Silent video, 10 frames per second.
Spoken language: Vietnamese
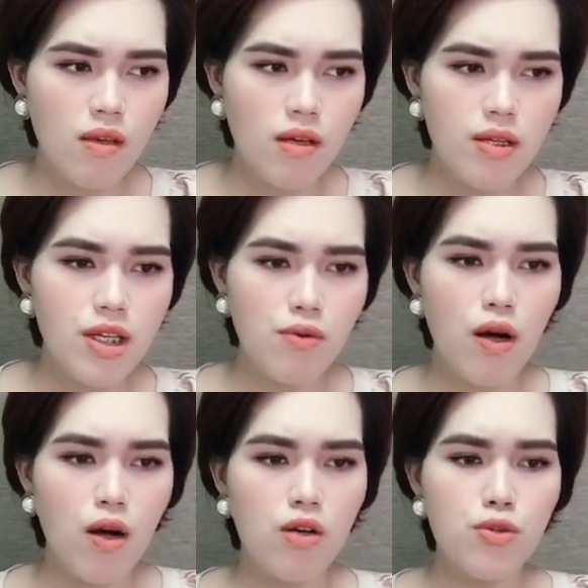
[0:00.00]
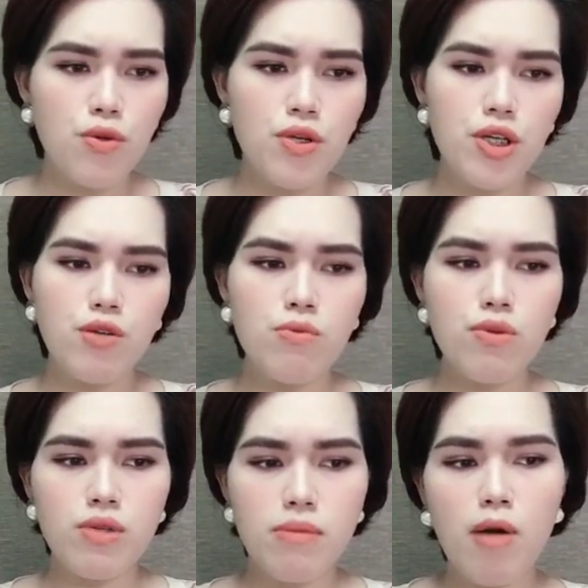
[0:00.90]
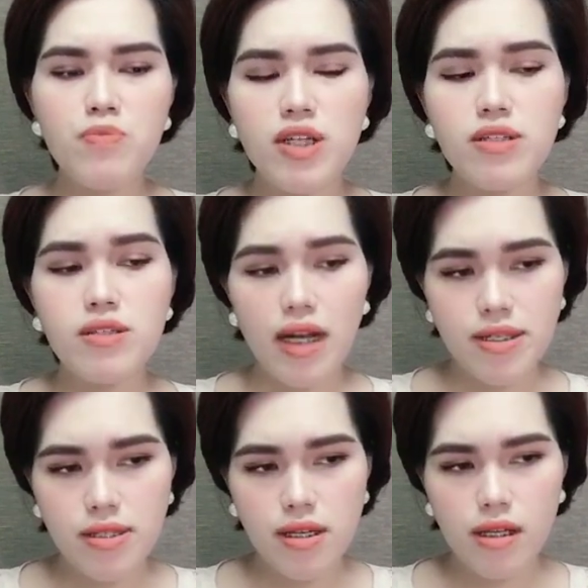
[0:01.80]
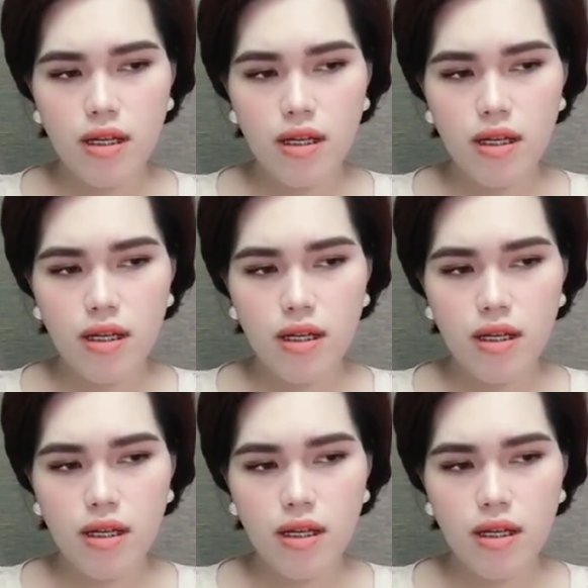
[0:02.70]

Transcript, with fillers: Điều đó thôi cũng đủ để bóp chết sự hãnh diện,